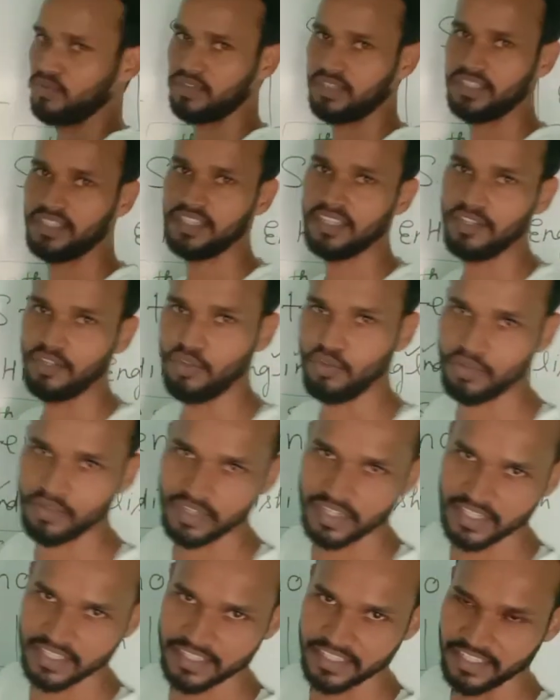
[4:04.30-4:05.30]
होती हैं
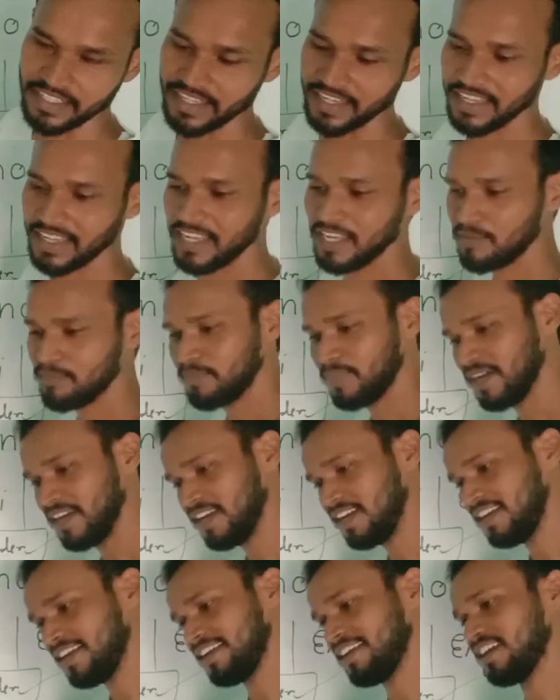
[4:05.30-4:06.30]
लोग करते हैं
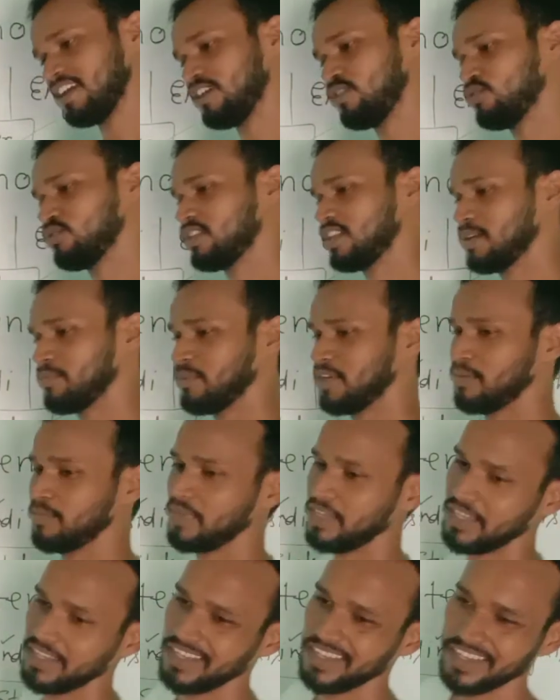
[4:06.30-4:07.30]
पहले क्या होता है मन
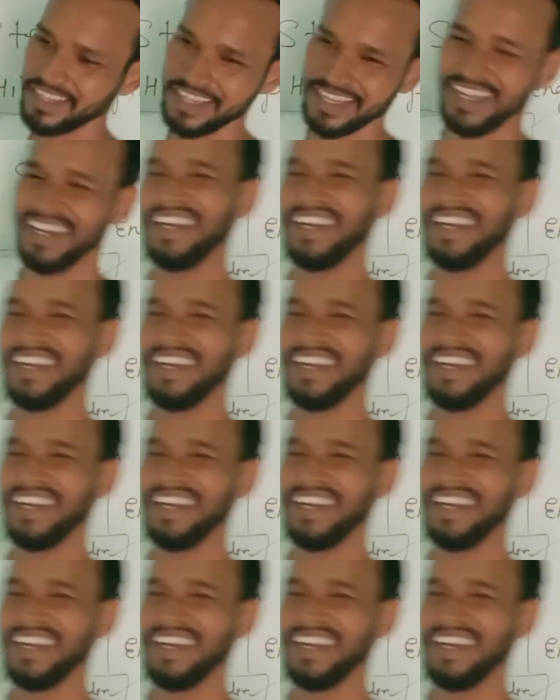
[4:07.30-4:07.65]
में कि